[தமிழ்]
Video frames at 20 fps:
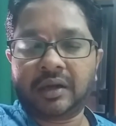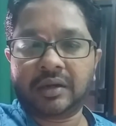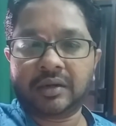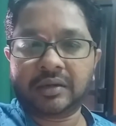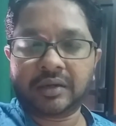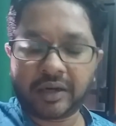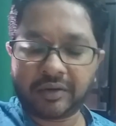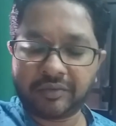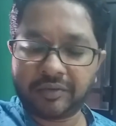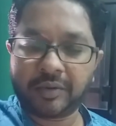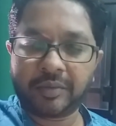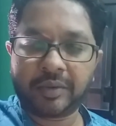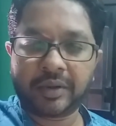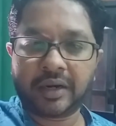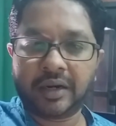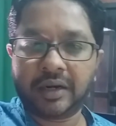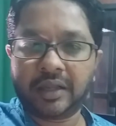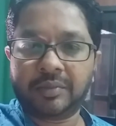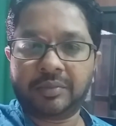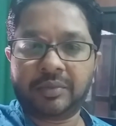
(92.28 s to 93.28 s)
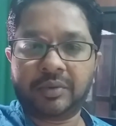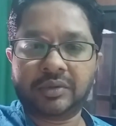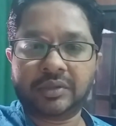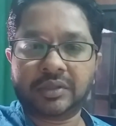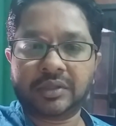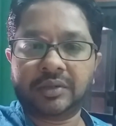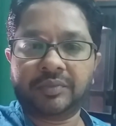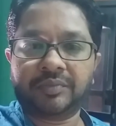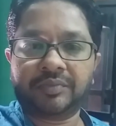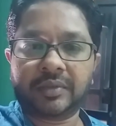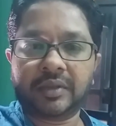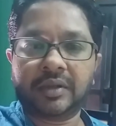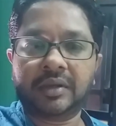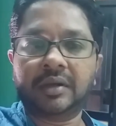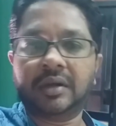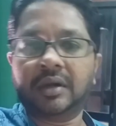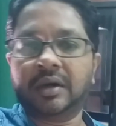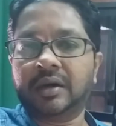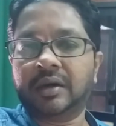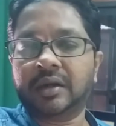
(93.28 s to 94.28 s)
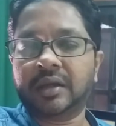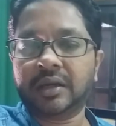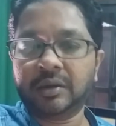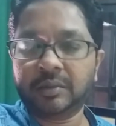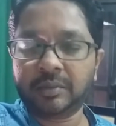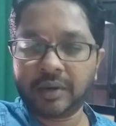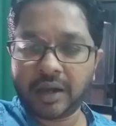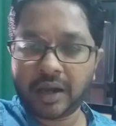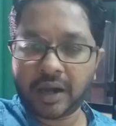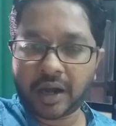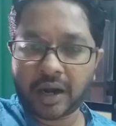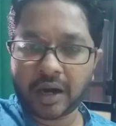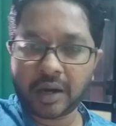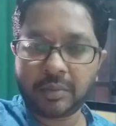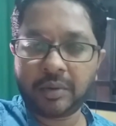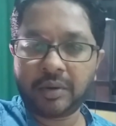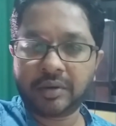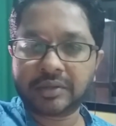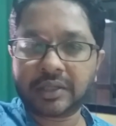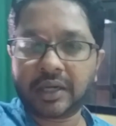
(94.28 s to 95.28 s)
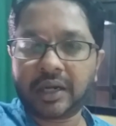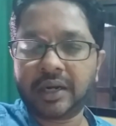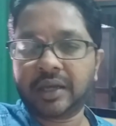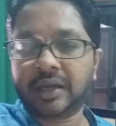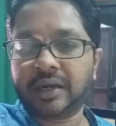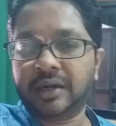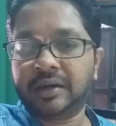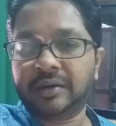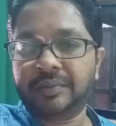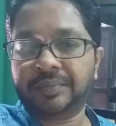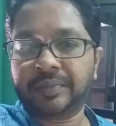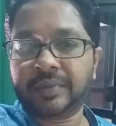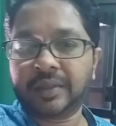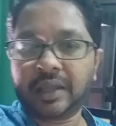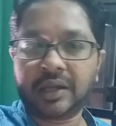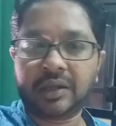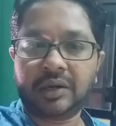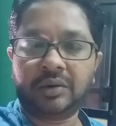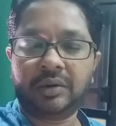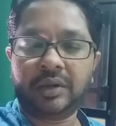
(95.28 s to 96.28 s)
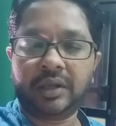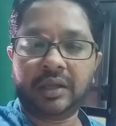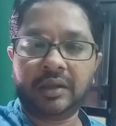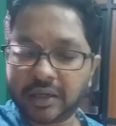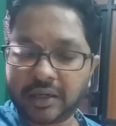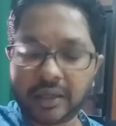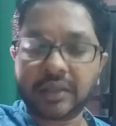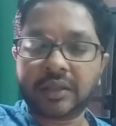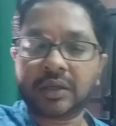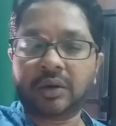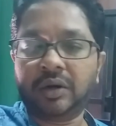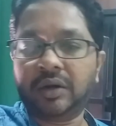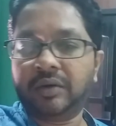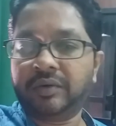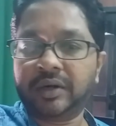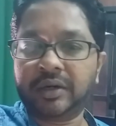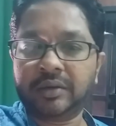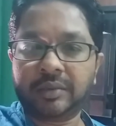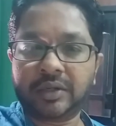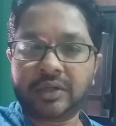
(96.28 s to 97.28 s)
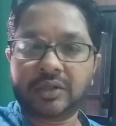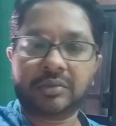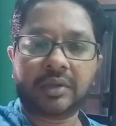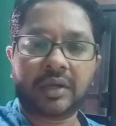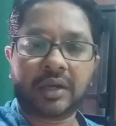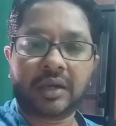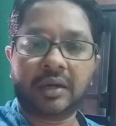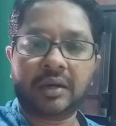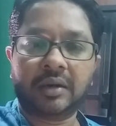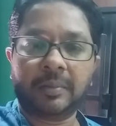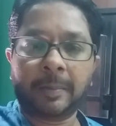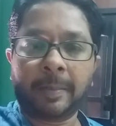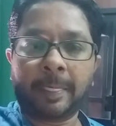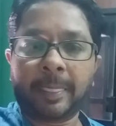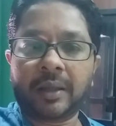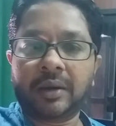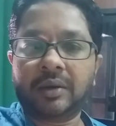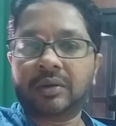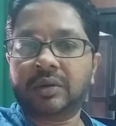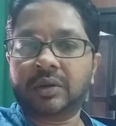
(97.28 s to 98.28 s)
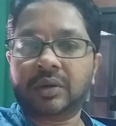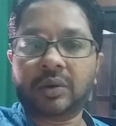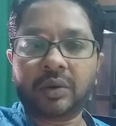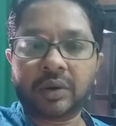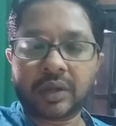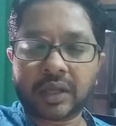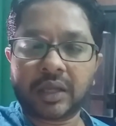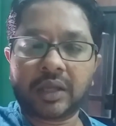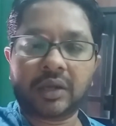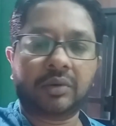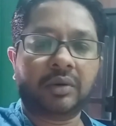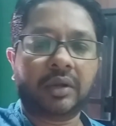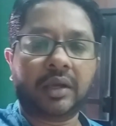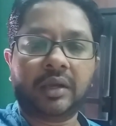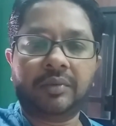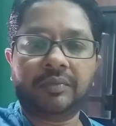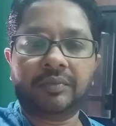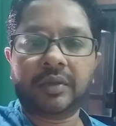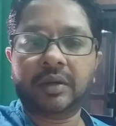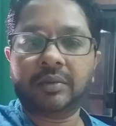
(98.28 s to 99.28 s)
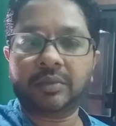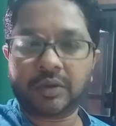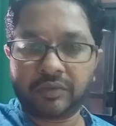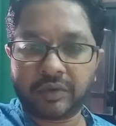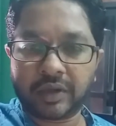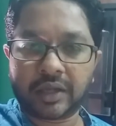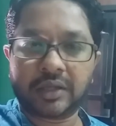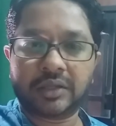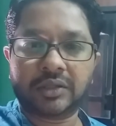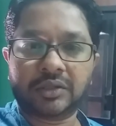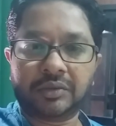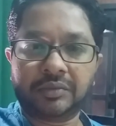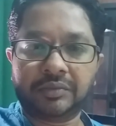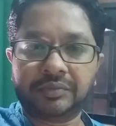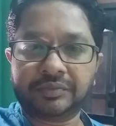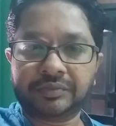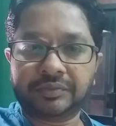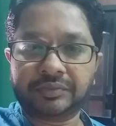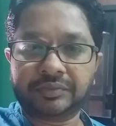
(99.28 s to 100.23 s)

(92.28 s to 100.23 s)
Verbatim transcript: நலன்விரும்பிகள் அதை போன்று இன்னும் அனுபவசாலிகள் எங்களோடு இணைந்து கொள்ள வேண்டும் என்றும் நாங்கள் ஒரு கோரிக்கை கூட முன்வைக்கின்றோம்